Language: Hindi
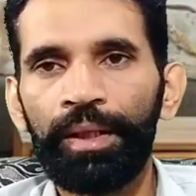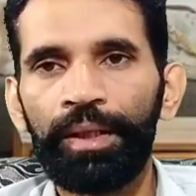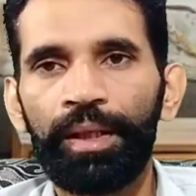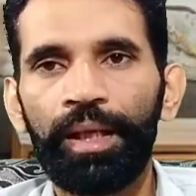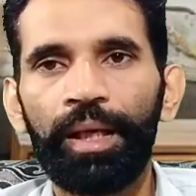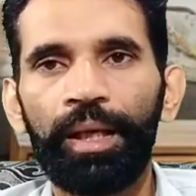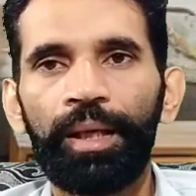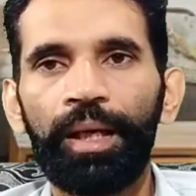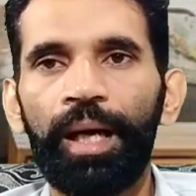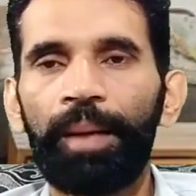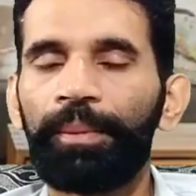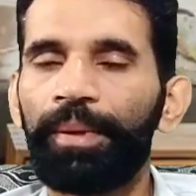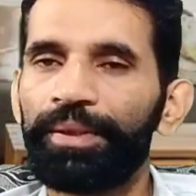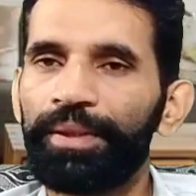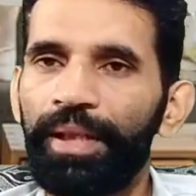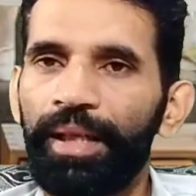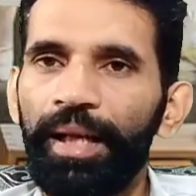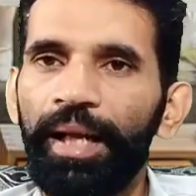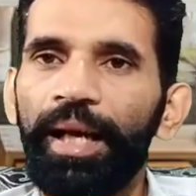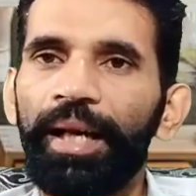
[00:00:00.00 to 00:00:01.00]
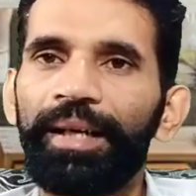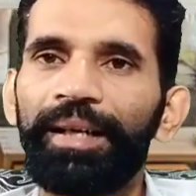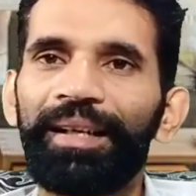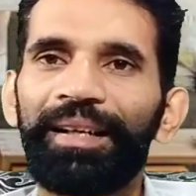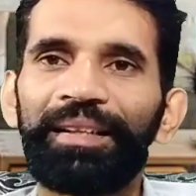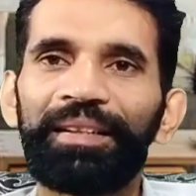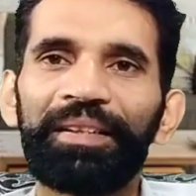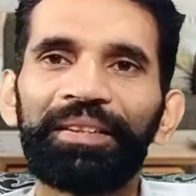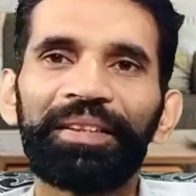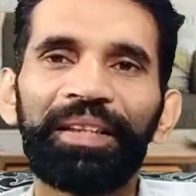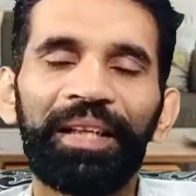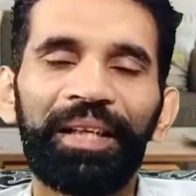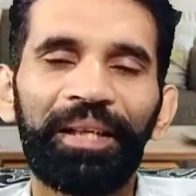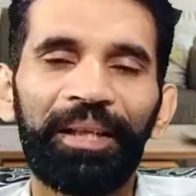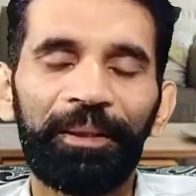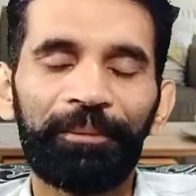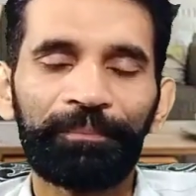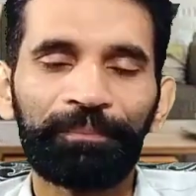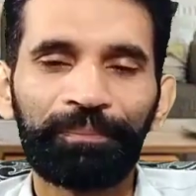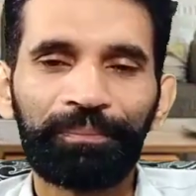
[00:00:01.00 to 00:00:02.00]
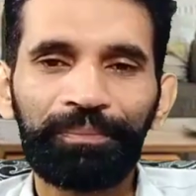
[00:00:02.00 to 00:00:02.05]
कि आपका चैनल हैक कर लिया जाएगा